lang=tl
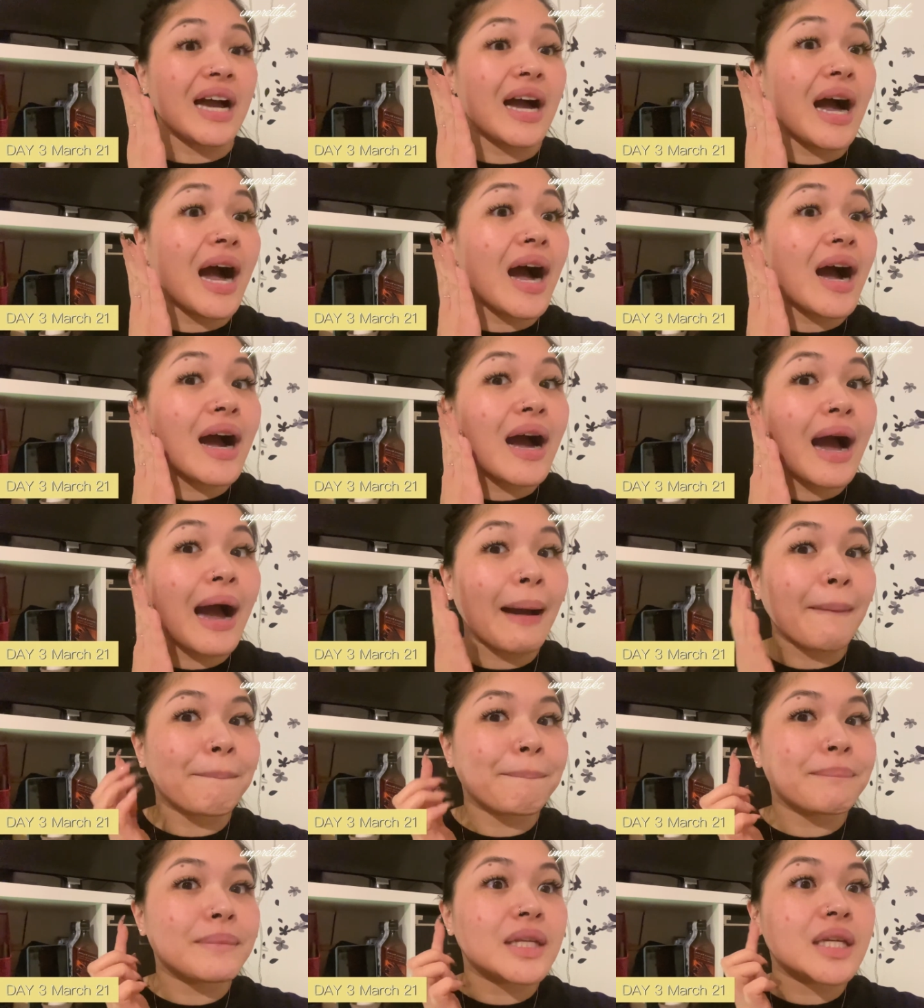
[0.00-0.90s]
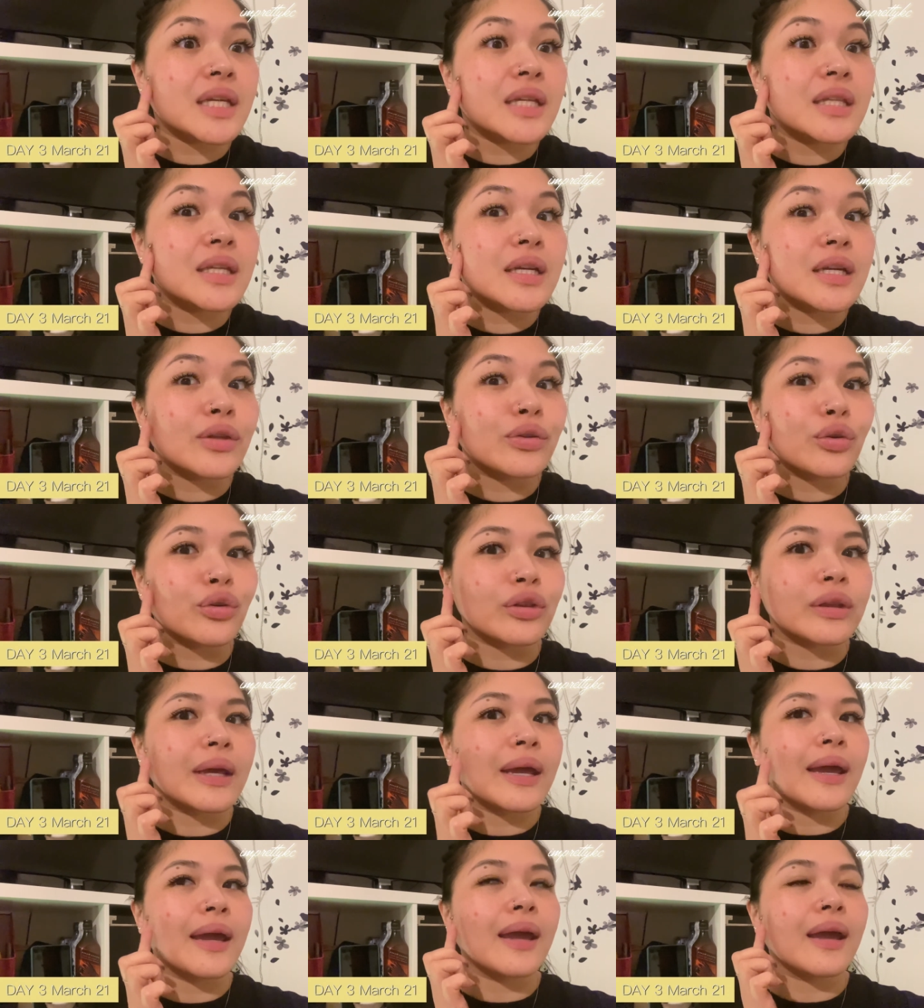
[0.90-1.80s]
ang hapdi dito,
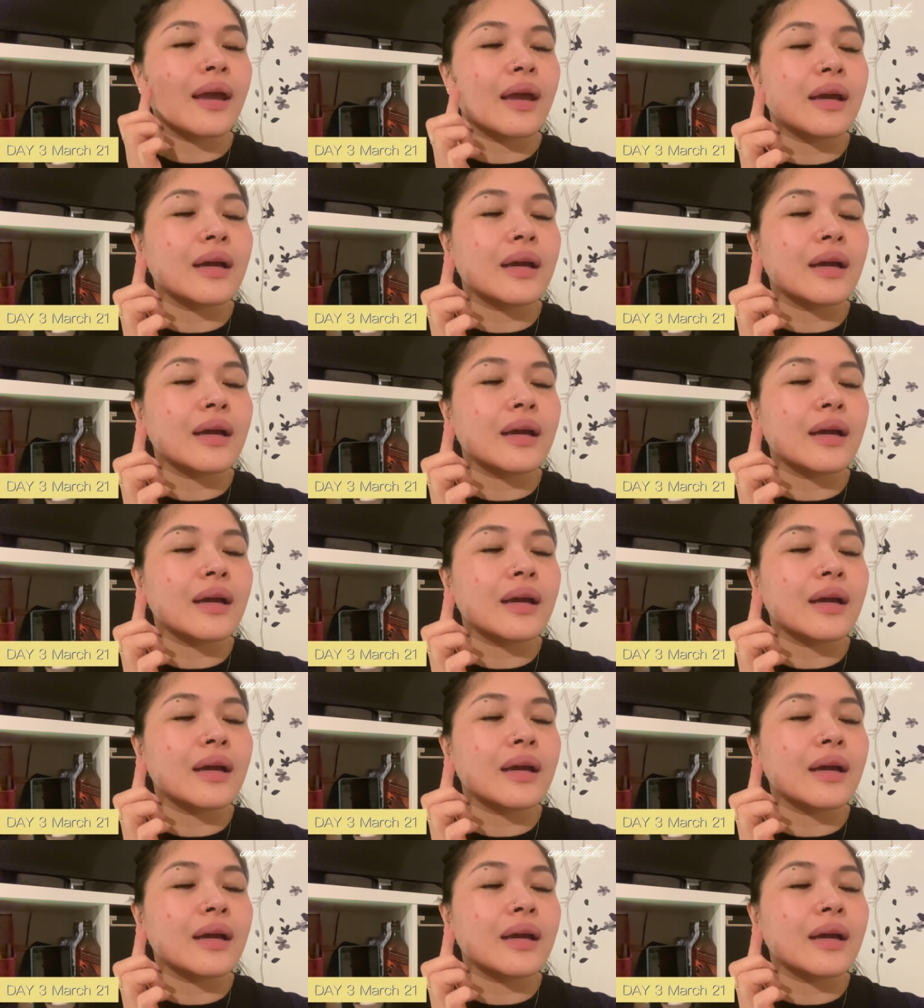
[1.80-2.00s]
te.